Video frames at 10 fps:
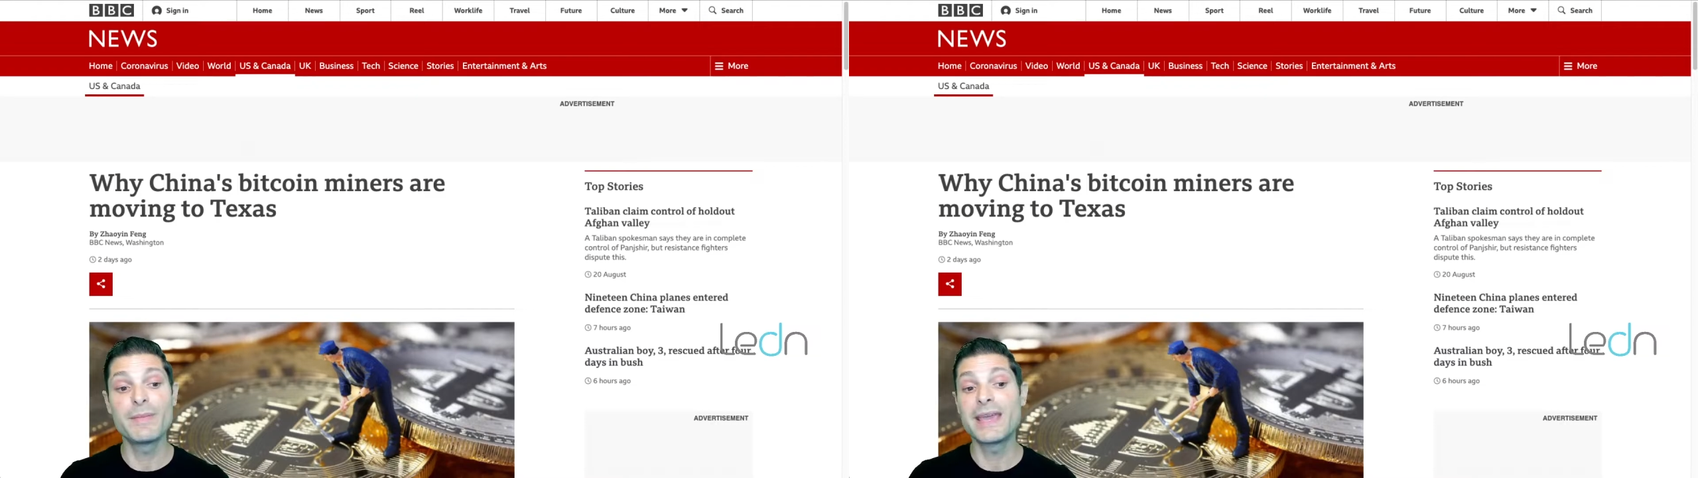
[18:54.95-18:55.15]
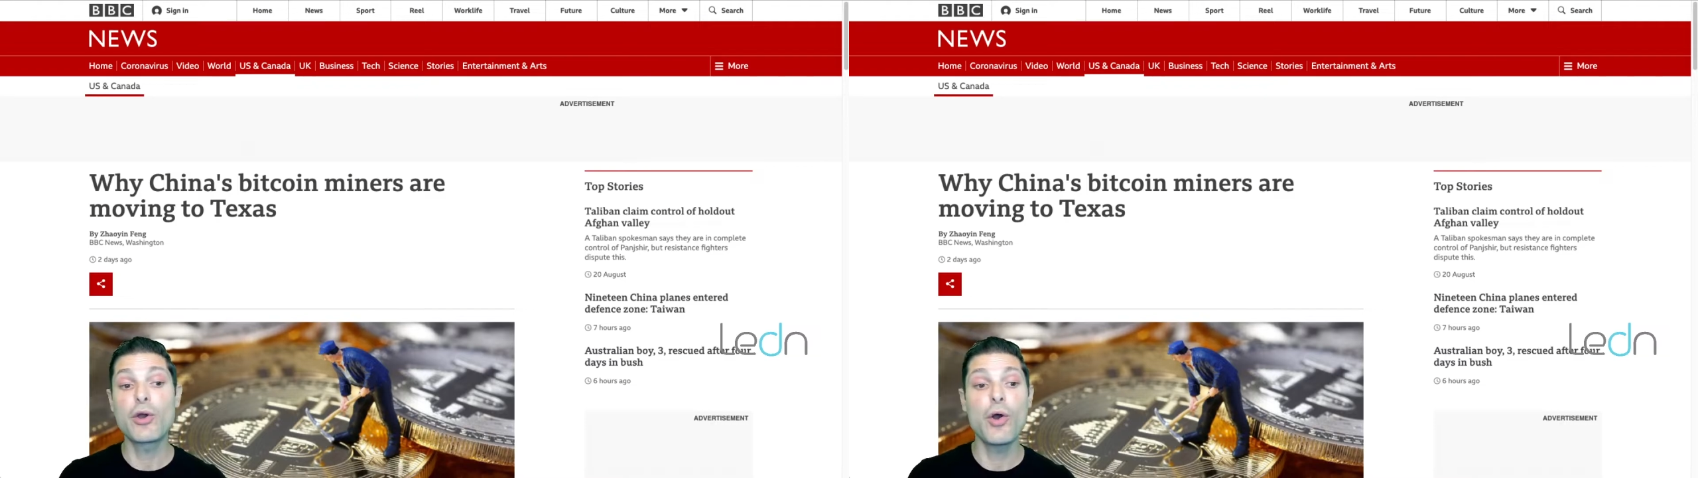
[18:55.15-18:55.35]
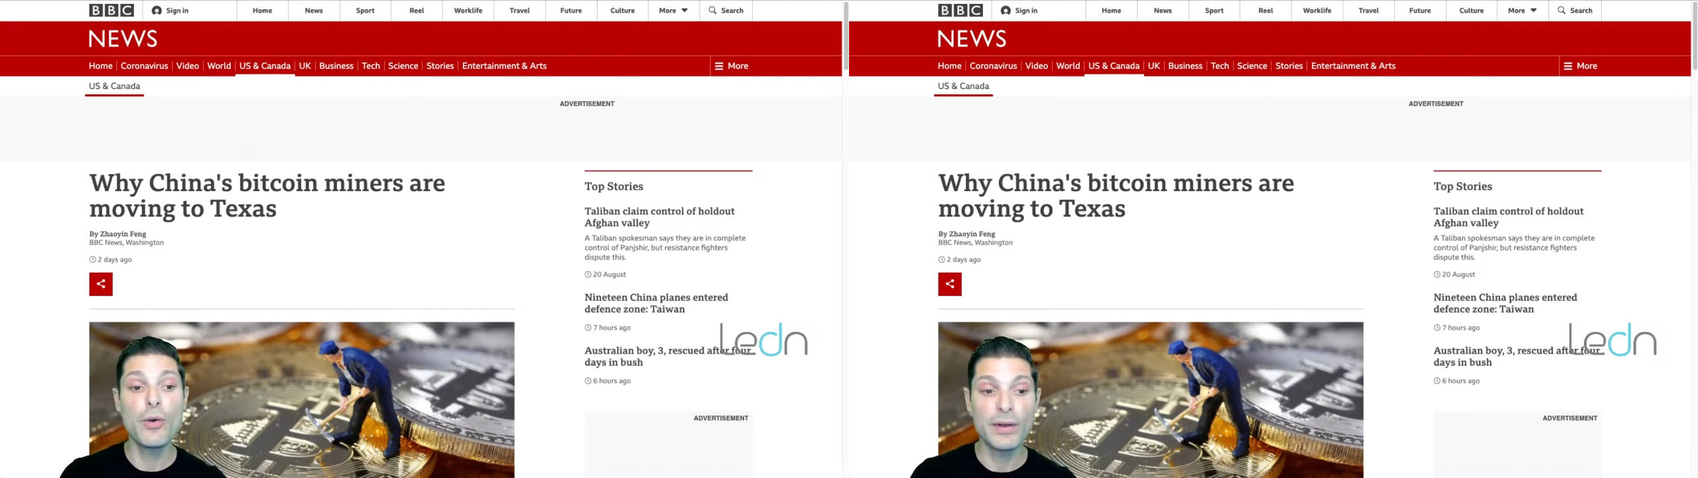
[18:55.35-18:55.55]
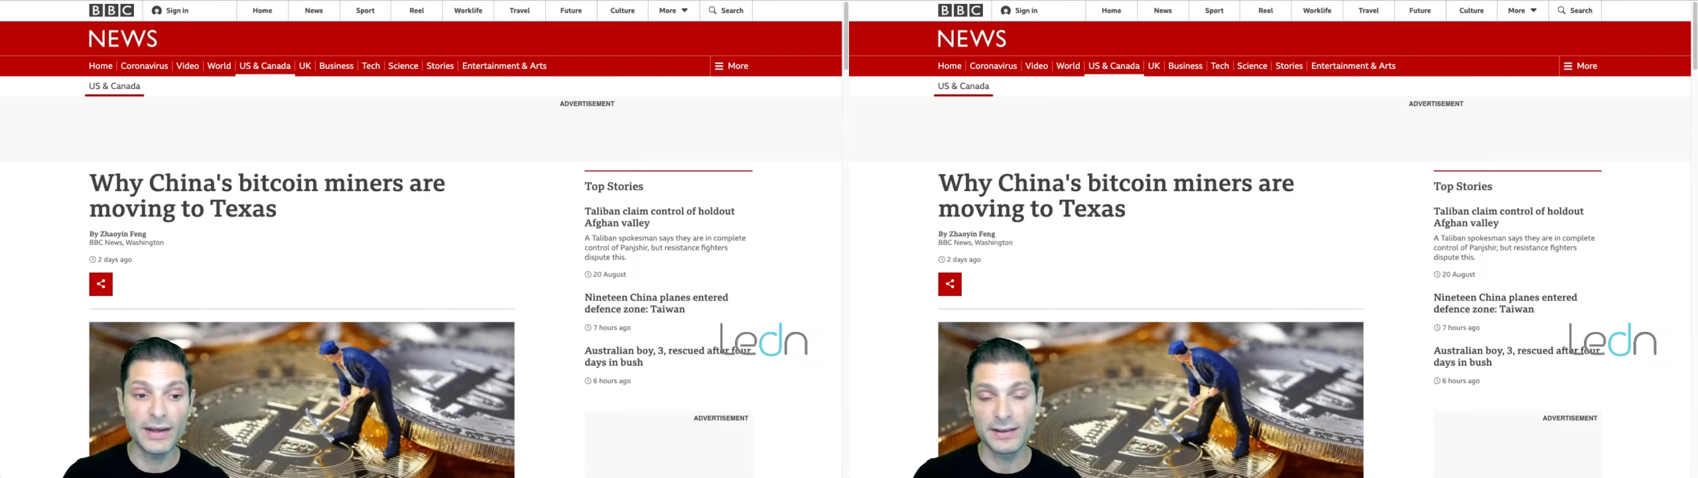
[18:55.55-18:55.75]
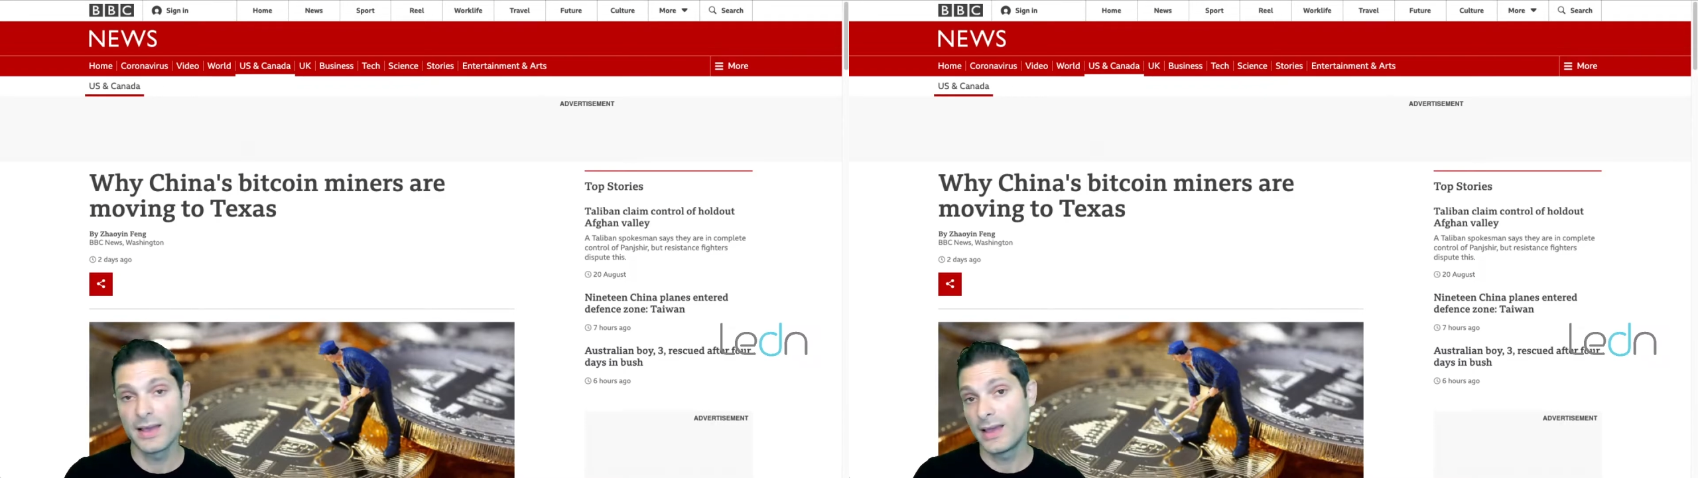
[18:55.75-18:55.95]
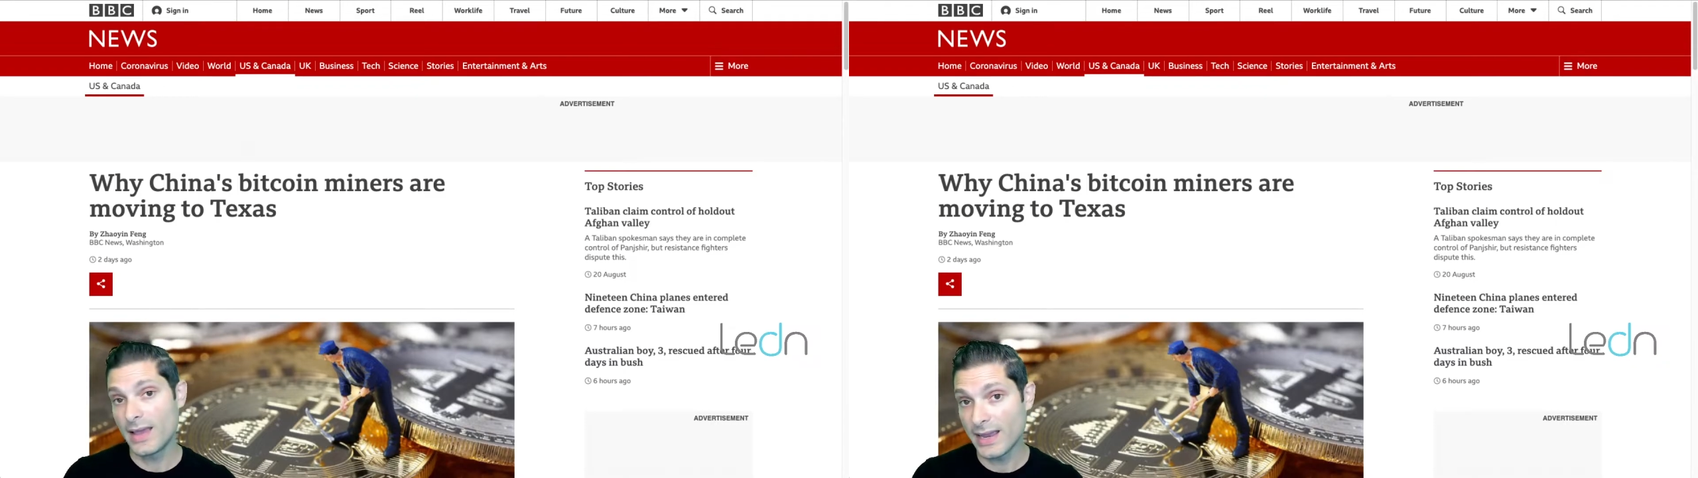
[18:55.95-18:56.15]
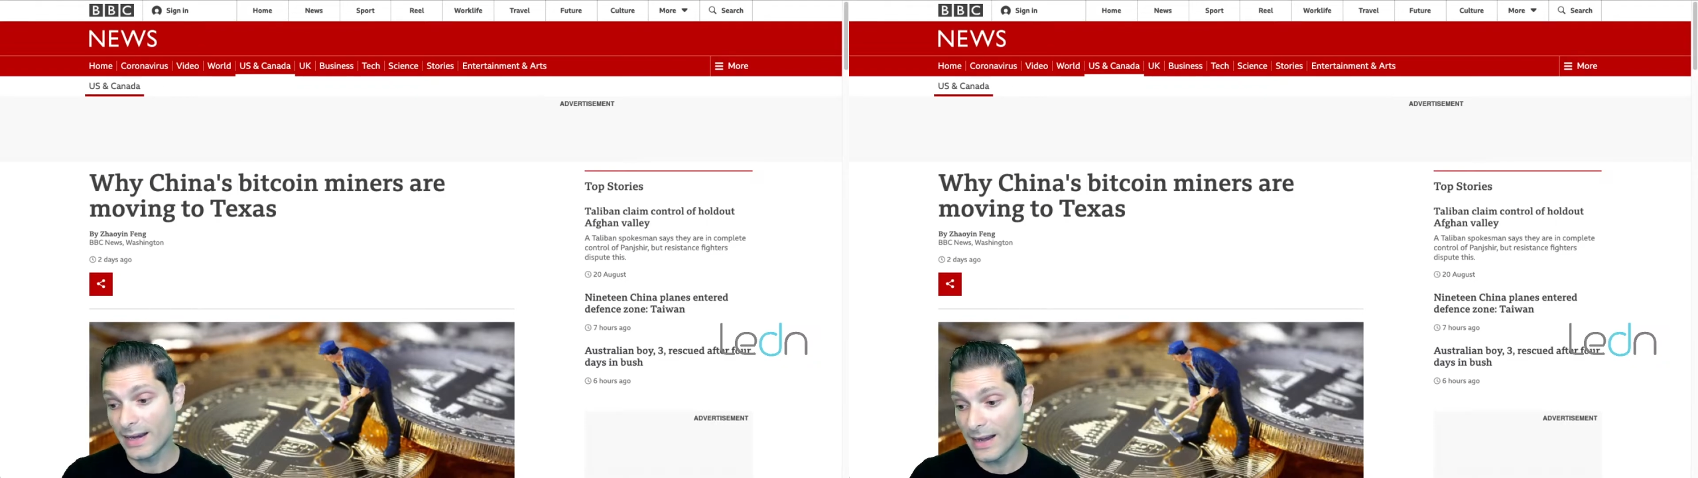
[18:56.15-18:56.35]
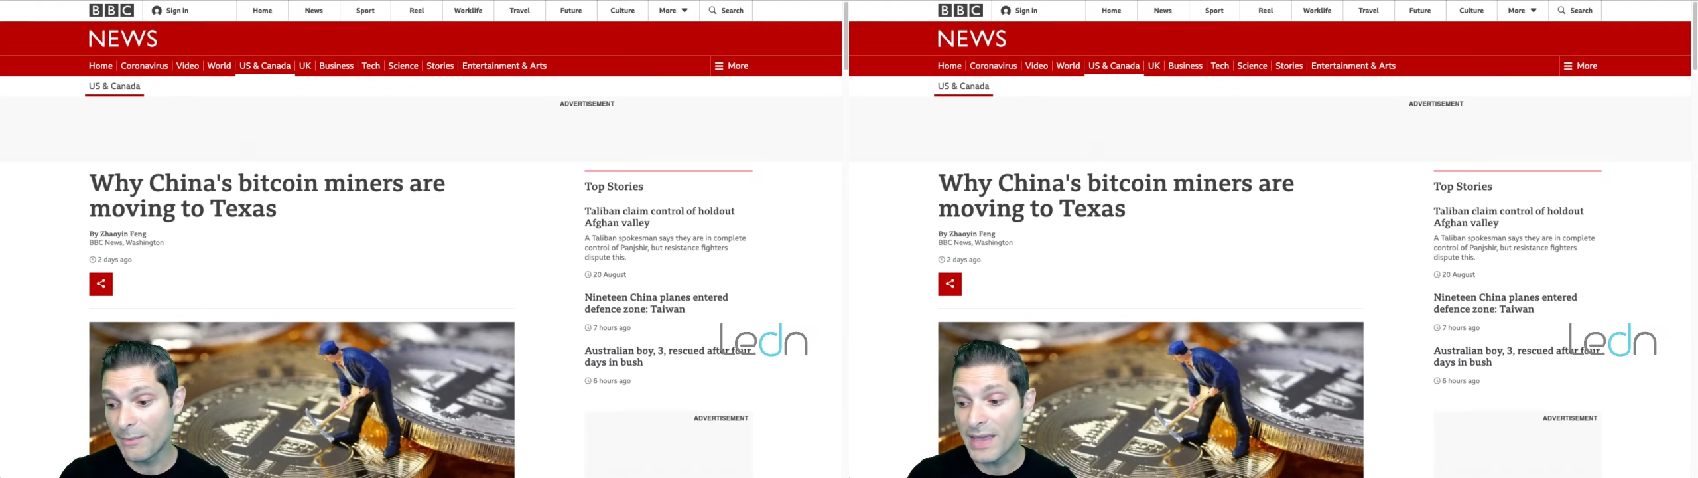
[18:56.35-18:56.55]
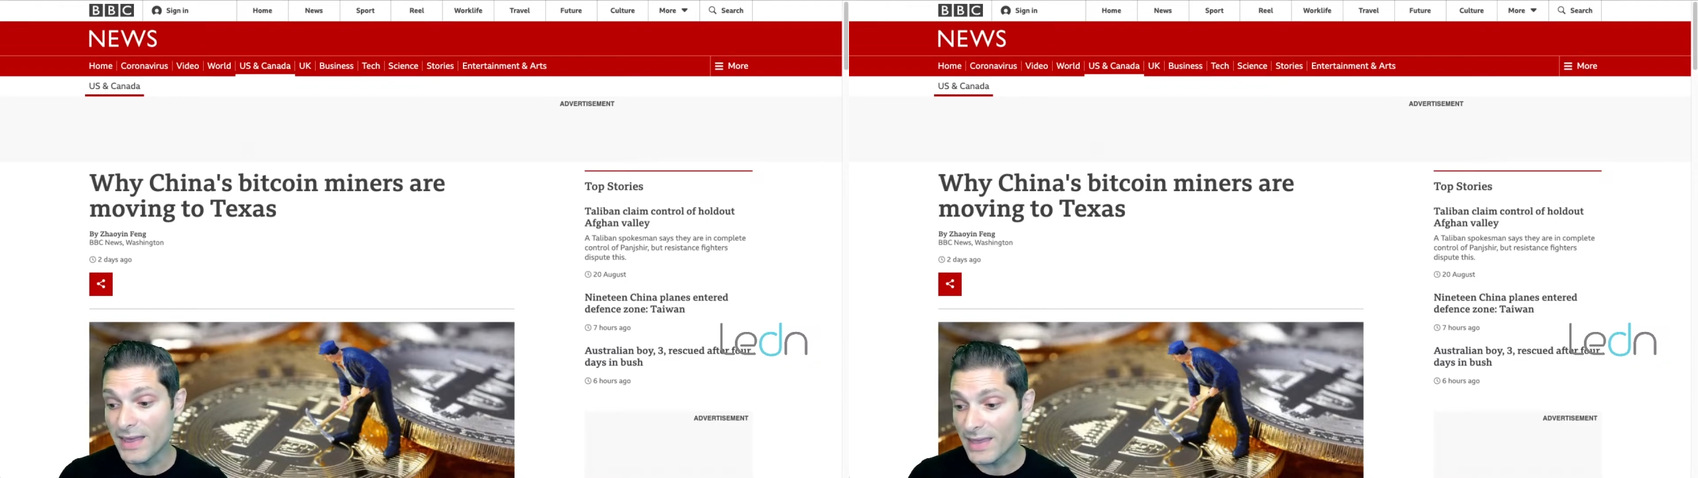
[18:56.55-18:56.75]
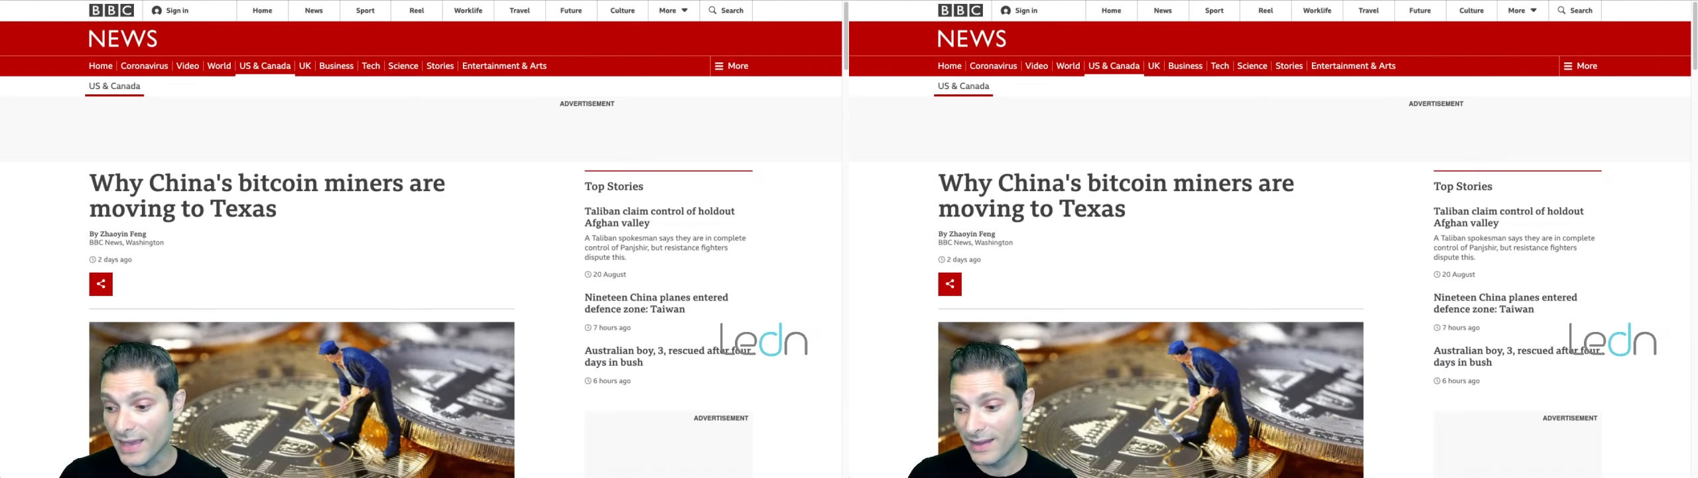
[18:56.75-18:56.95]
makeover en la
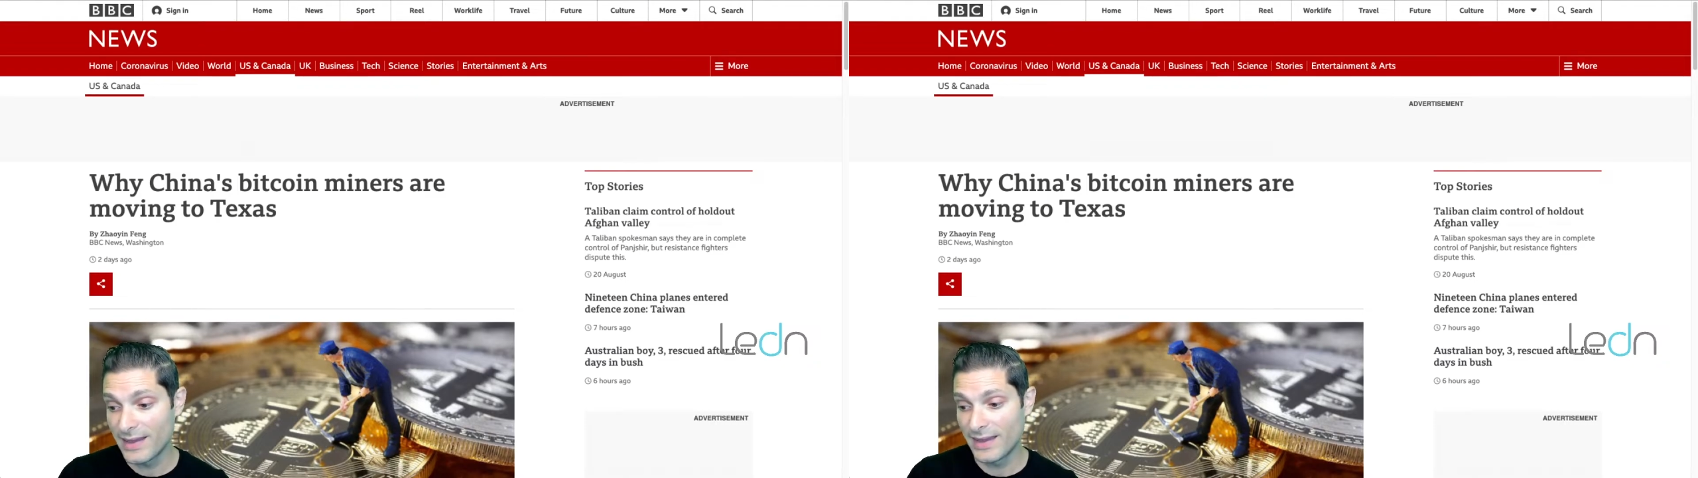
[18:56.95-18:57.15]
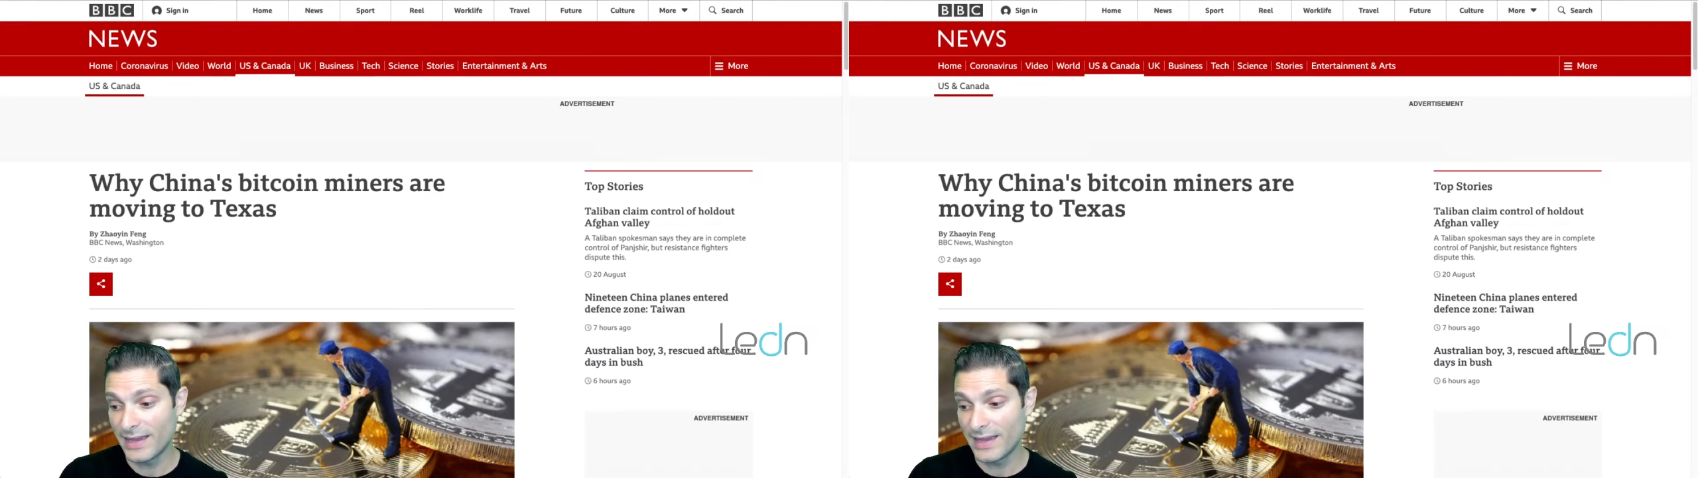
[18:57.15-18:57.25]
media.